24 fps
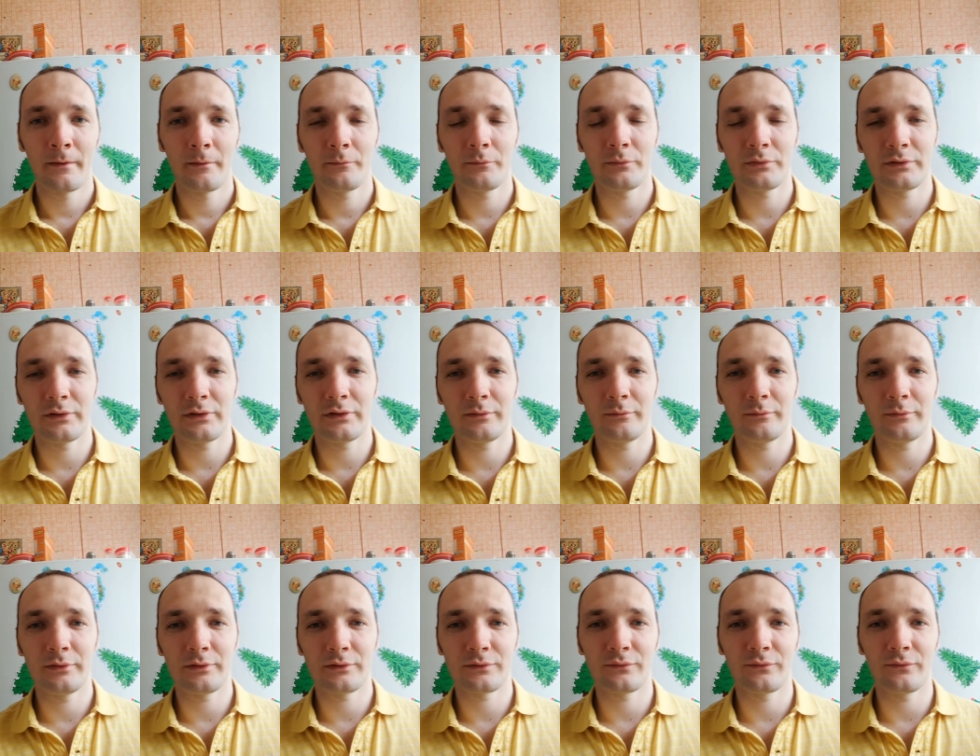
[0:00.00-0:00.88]
быть
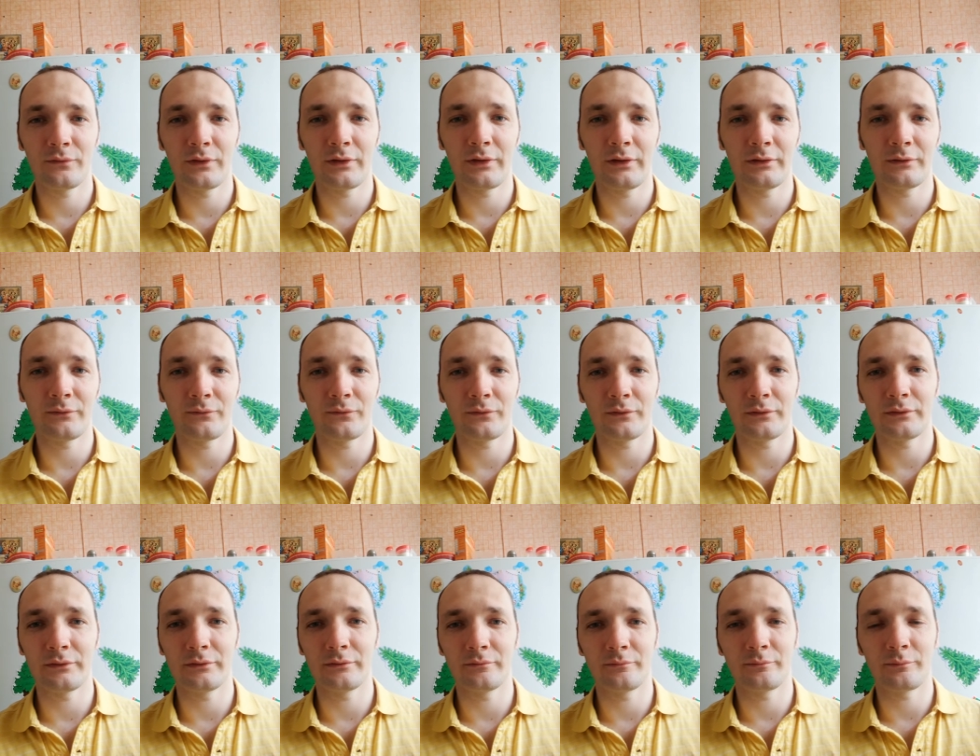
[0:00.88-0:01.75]
одними из фаворитов
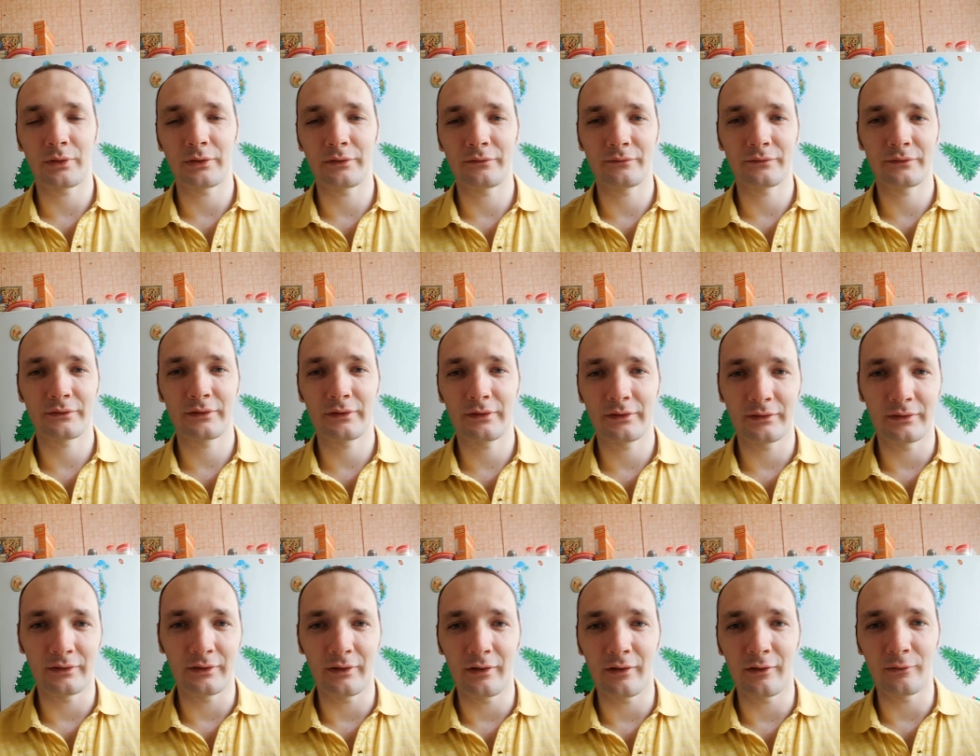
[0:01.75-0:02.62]
и
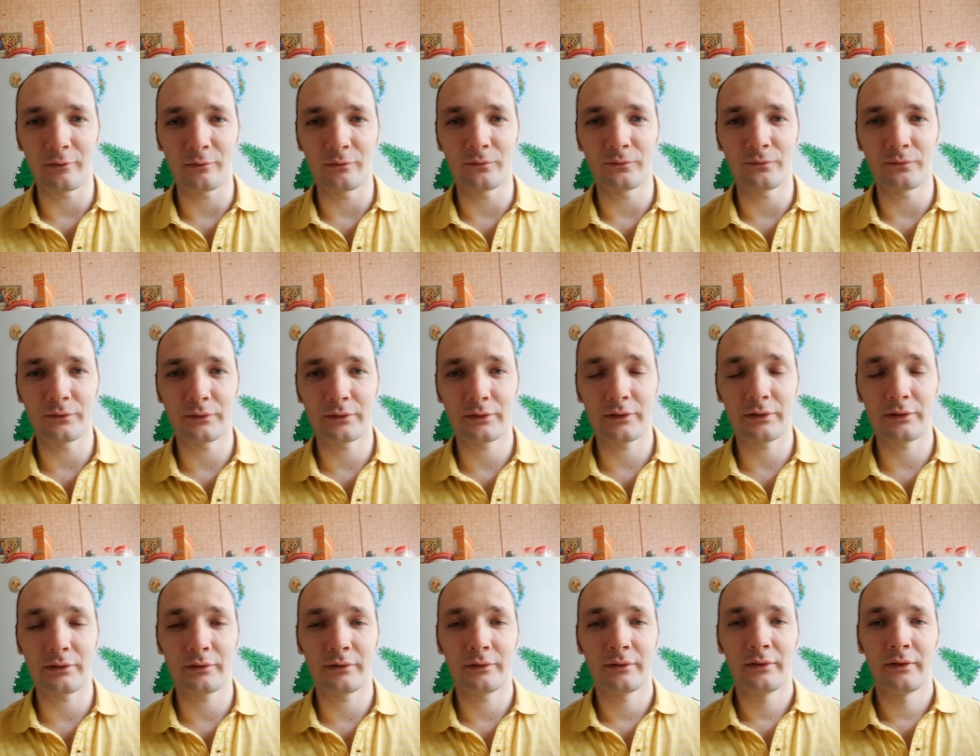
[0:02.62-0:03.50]
противостоять Реалу в
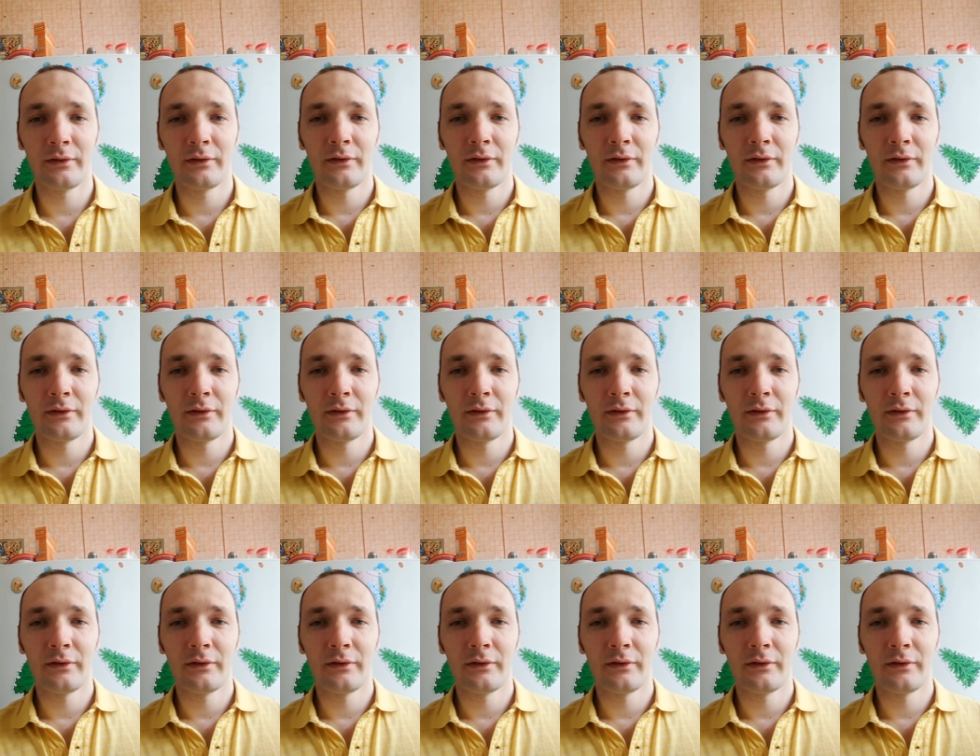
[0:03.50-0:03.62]
финале.